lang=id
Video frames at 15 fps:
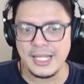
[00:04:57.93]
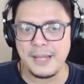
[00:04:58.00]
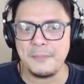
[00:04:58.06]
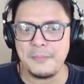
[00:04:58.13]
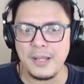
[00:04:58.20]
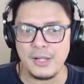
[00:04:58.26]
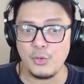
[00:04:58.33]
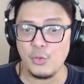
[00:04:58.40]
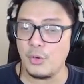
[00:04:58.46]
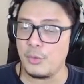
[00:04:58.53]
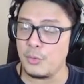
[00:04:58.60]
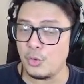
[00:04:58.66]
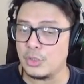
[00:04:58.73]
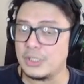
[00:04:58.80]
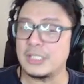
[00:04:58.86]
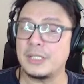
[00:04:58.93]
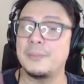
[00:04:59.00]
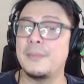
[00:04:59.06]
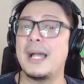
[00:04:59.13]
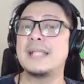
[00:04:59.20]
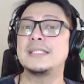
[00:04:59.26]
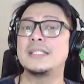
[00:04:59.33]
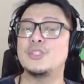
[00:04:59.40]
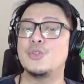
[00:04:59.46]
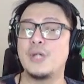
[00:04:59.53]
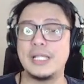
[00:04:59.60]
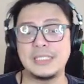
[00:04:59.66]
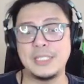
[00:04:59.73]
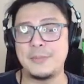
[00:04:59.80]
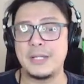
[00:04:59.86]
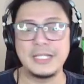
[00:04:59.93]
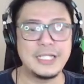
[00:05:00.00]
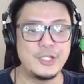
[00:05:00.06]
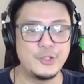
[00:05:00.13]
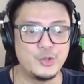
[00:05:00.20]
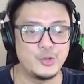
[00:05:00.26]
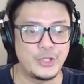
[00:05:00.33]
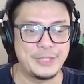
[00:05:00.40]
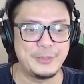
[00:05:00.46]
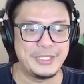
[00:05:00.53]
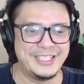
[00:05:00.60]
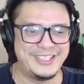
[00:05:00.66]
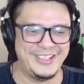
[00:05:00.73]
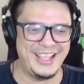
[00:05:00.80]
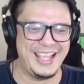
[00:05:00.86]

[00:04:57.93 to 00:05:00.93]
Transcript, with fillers: nampang gue gue tetap basis lo guys ibaratnya ditunjukin begitu